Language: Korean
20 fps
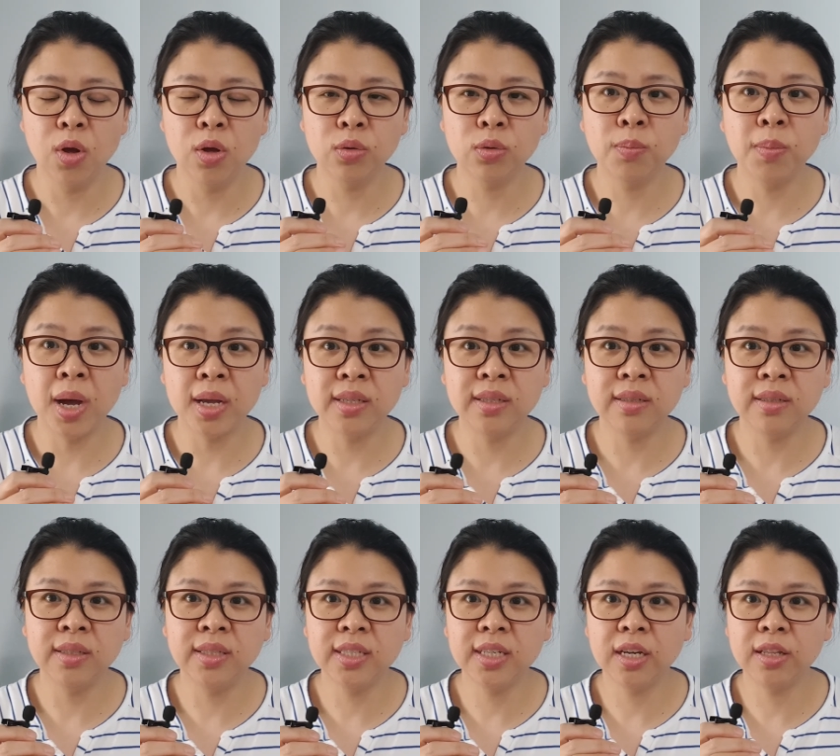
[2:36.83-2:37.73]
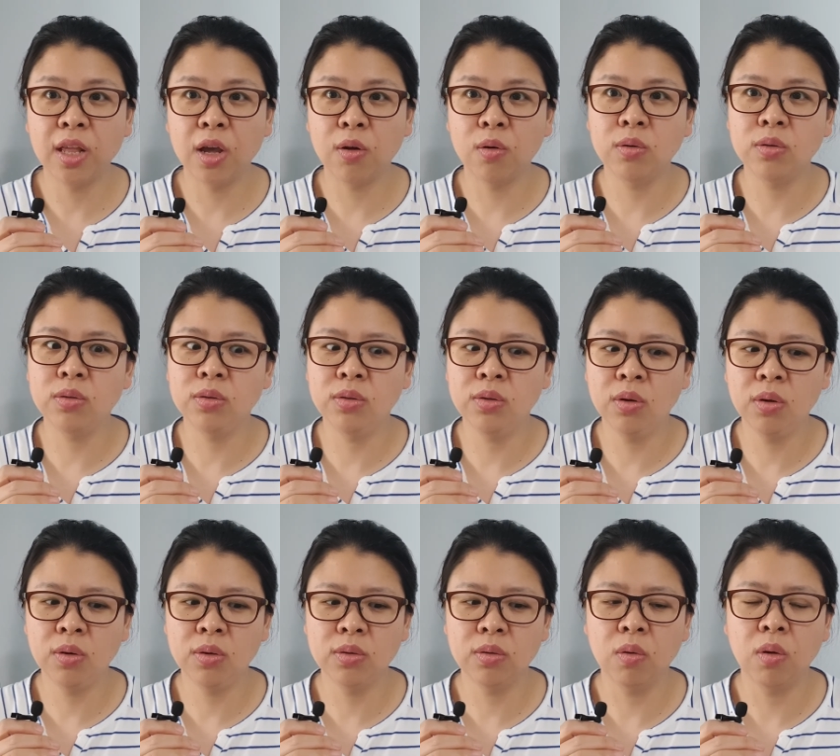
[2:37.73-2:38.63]
좀 많이 의지가
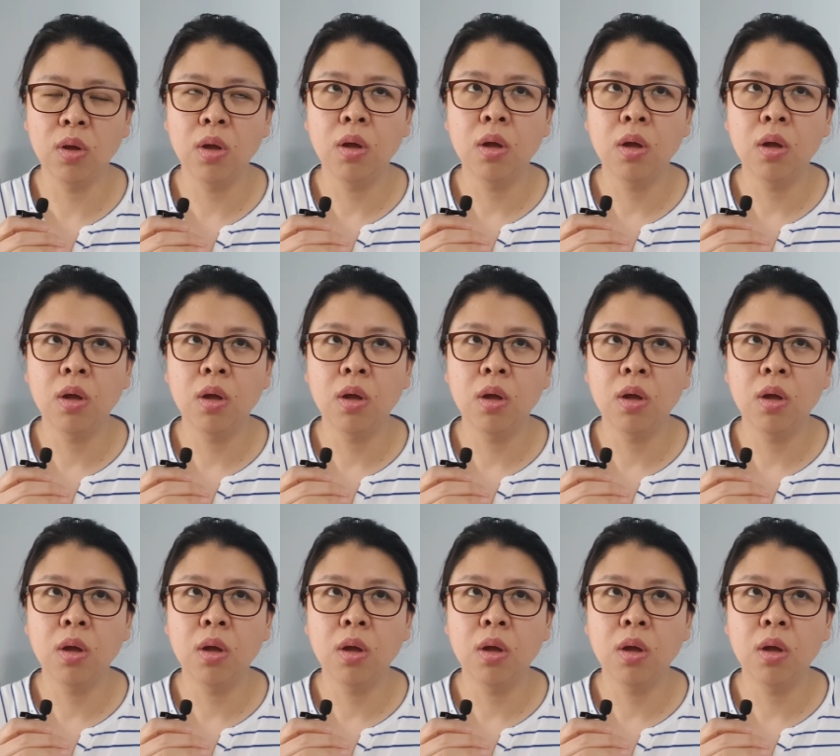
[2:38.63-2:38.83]
됐거든요. 그래서